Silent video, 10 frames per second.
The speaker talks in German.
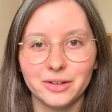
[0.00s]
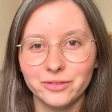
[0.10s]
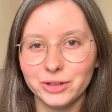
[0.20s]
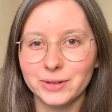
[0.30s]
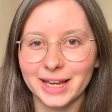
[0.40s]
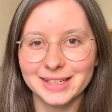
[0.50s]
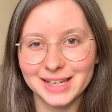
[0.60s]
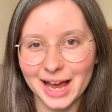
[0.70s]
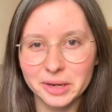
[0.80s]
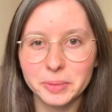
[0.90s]
Wie du deinen
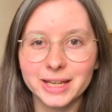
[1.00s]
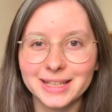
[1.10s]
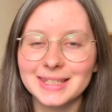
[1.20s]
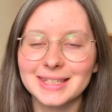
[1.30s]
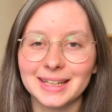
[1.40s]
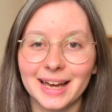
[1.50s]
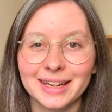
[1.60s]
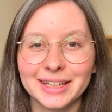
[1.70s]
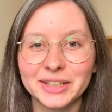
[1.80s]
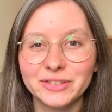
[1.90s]
Tag beginnst, kann
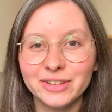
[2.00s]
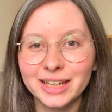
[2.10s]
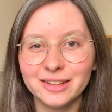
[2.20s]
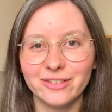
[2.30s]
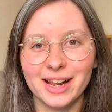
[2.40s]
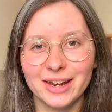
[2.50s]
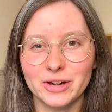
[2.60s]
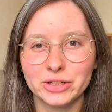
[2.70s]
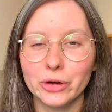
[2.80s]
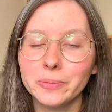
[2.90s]
in vielen Fällen auch
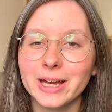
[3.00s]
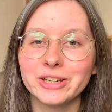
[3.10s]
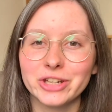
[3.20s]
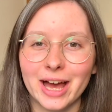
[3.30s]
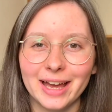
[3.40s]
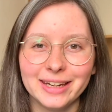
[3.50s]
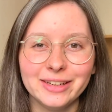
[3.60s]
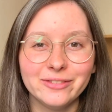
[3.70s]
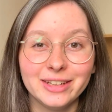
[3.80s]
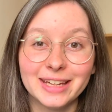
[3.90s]
darüber
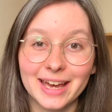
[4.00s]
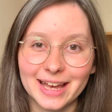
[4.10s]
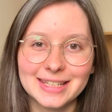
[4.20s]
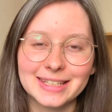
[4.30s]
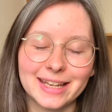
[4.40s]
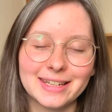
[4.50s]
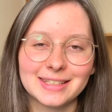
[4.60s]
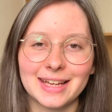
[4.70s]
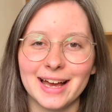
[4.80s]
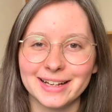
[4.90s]
entscheiden, wie der Rest deines
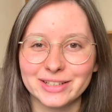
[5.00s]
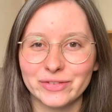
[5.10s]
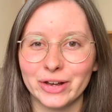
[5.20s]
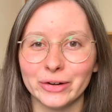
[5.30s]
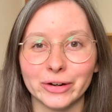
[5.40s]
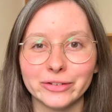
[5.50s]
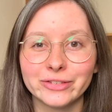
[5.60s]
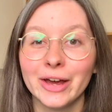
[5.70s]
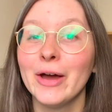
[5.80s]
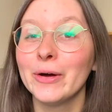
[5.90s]
Tages verläuft.
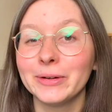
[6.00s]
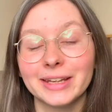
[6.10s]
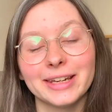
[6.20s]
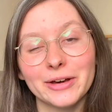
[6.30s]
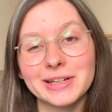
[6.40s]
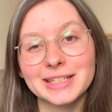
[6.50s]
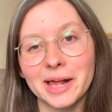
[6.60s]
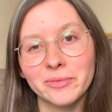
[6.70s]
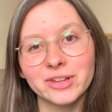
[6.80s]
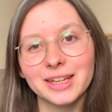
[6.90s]
Und genau
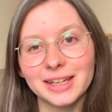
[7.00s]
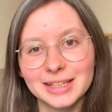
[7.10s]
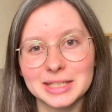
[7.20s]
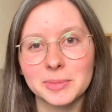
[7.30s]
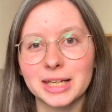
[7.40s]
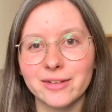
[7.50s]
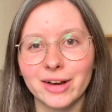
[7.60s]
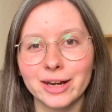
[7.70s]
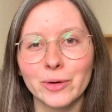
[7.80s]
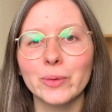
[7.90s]
deshalb finde ich es
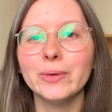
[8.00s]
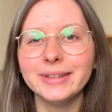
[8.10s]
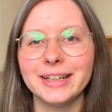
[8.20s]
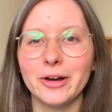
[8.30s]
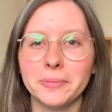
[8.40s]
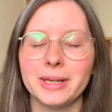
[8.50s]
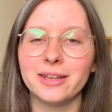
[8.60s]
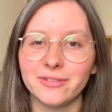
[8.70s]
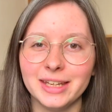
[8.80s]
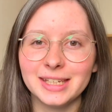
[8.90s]
mittlerweile
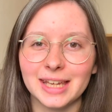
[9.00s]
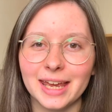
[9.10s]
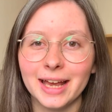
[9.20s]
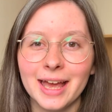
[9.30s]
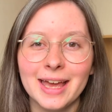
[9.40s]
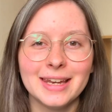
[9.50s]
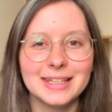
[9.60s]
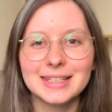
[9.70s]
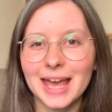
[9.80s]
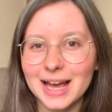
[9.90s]
unglaublich wichtig,
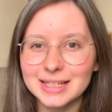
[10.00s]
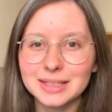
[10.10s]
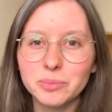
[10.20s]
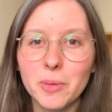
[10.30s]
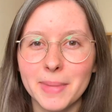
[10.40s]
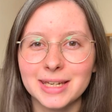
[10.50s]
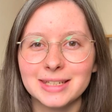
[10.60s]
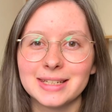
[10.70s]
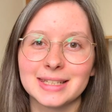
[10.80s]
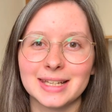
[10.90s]
diese ersten Momente
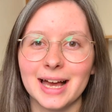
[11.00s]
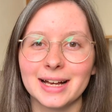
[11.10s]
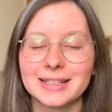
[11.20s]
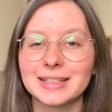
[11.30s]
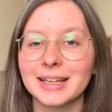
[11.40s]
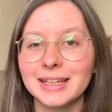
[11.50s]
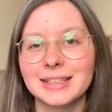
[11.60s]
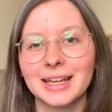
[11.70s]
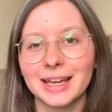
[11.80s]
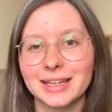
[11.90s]
des Tages
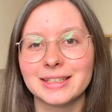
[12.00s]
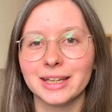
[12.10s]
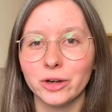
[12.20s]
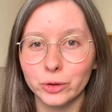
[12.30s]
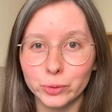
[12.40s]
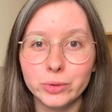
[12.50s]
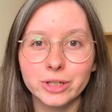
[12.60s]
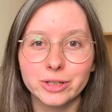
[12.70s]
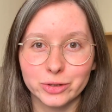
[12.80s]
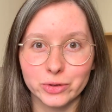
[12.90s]
richtig, richtig gut
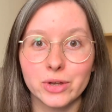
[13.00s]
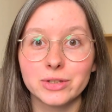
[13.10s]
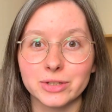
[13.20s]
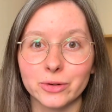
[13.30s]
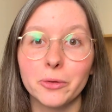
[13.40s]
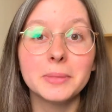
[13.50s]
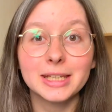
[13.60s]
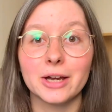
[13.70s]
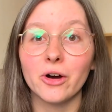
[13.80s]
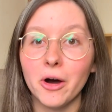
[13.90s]
zu nutzen, um
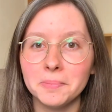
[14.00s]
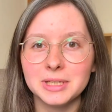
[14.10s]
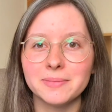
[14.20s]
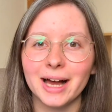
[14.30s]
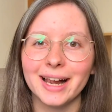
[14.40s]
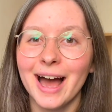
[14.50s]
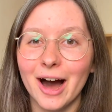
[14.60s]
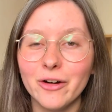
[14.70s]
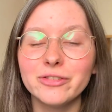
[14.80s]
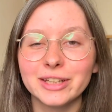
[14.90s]
dich auch optimal
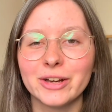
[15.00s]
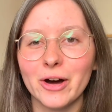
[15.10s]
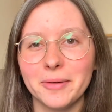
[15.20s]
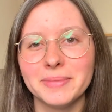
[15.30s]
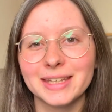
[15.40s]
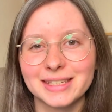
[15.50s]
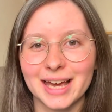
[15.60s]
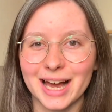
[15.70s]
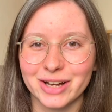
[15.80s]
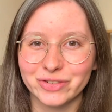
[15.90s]
auf den kommenden
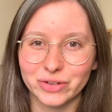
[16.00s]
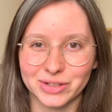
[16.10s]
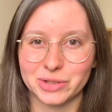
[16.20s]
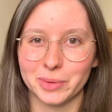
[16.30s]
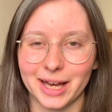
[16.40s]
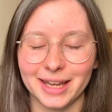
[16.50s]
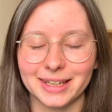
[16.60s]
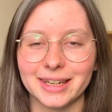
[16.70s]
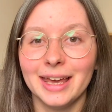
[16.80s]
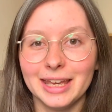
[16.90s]
Tag
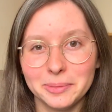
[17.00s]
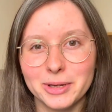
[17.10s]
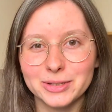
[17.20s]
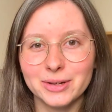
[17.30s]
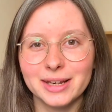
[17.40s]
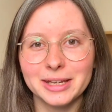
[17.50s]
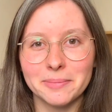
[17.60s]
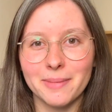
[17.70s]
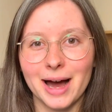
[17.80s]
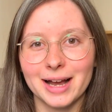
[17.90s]
vorzubereiten. Ich persönlich
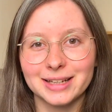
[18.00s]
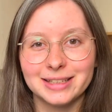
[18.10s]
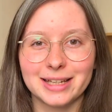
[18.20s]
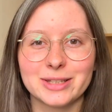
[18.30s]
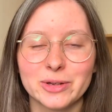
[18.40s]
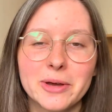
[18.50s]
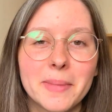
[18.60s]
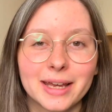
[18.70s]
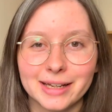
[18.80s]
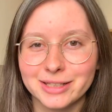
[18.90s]
mag dazu
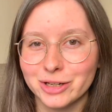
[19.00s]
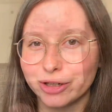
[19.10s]
immer das